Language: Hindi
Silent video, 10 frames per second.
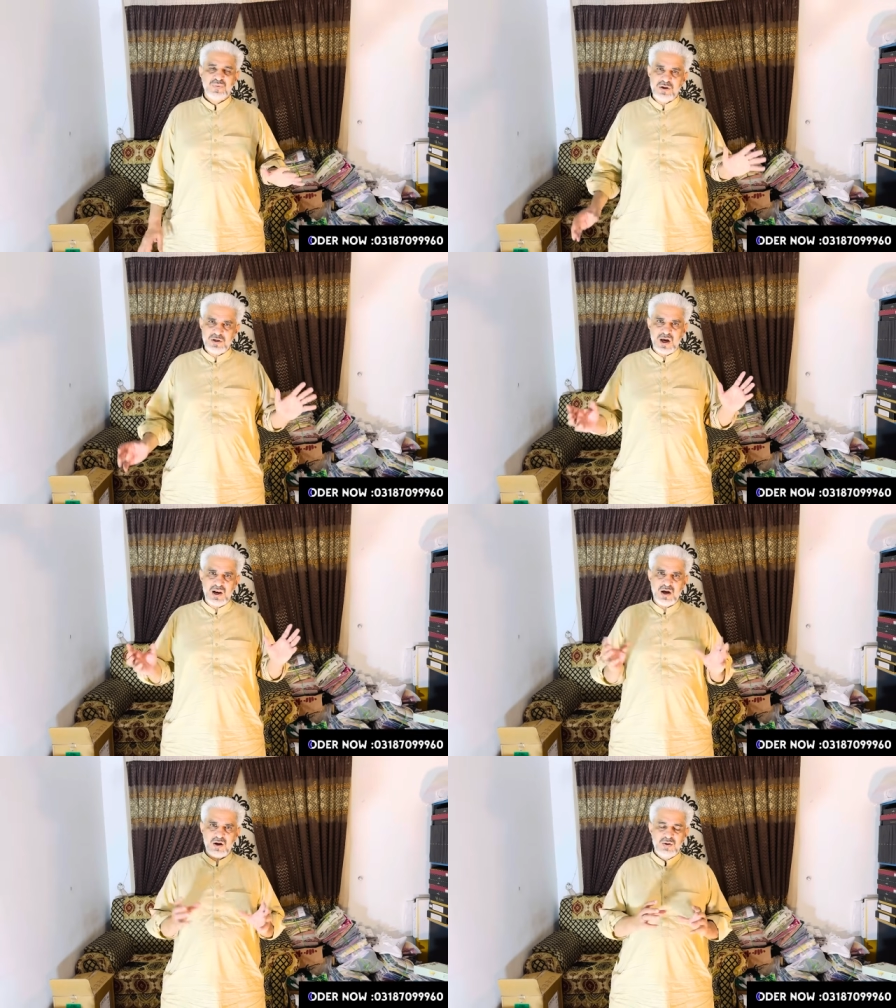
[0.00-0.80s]

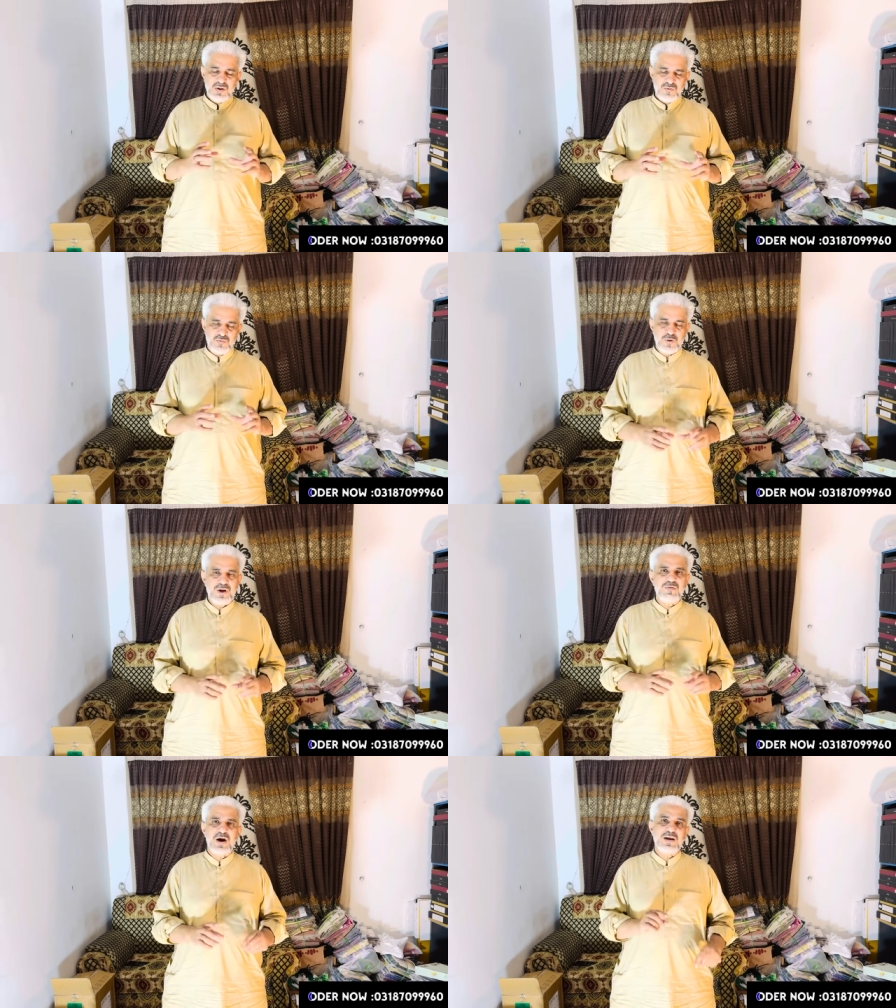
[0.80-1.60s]
इन
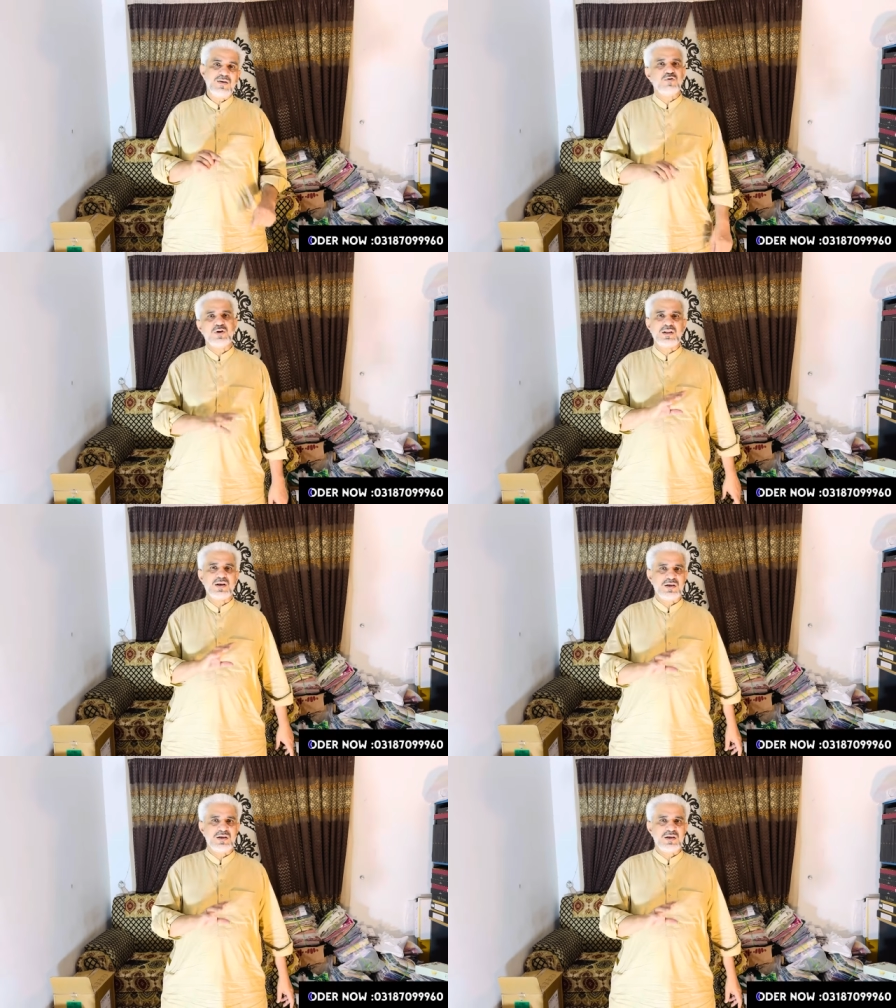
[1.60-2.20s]
वही वाली वो कहते